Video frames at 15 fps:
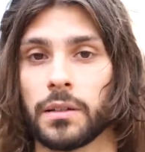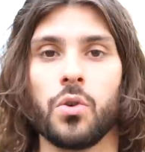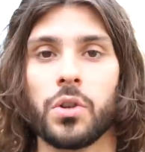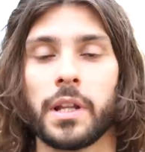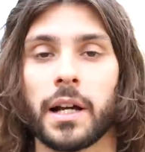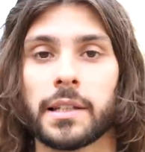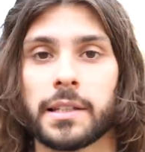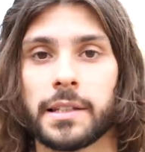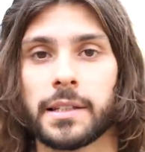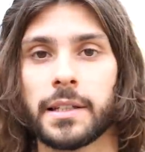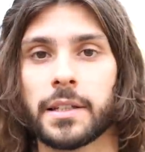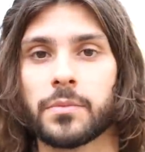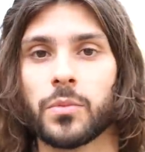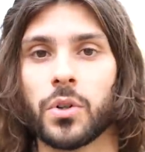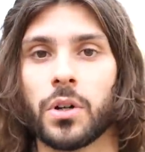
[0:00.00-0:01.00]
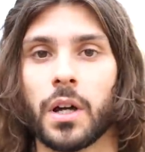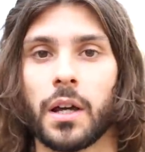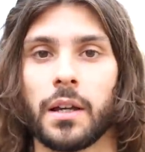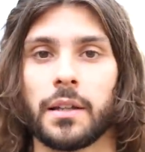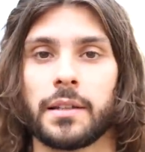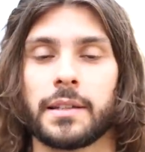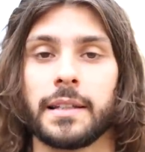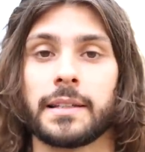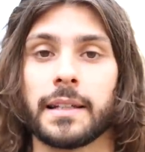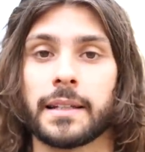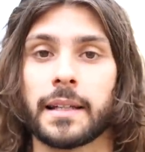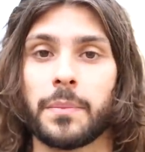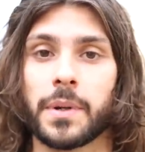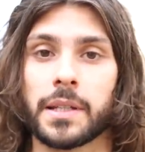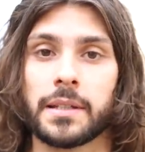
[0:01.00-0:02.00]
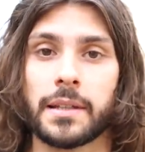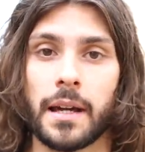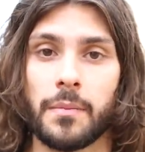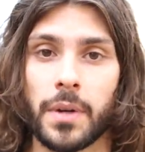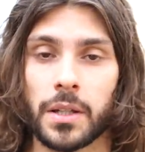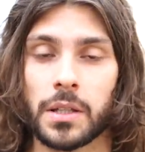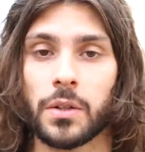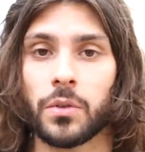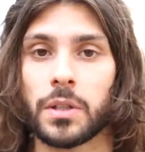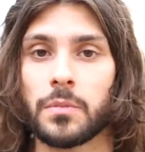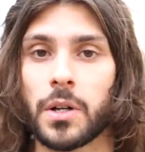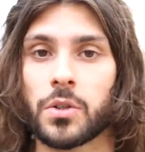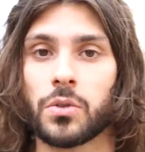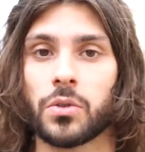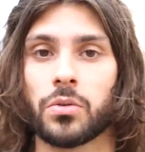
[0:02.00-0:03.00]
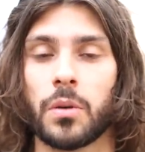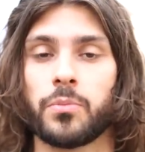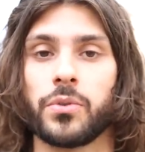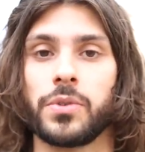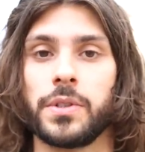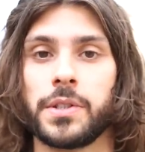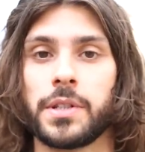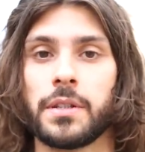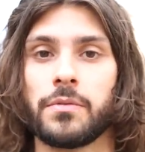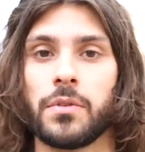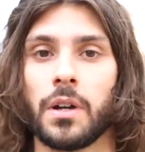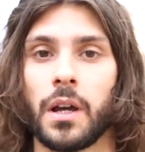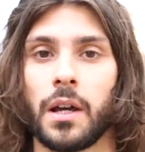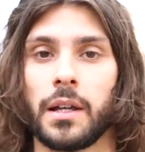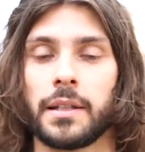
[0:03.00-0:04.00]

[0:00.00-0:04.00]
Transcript: Le narcissisme, c'est cette capacité à maintenir une image de soi positive,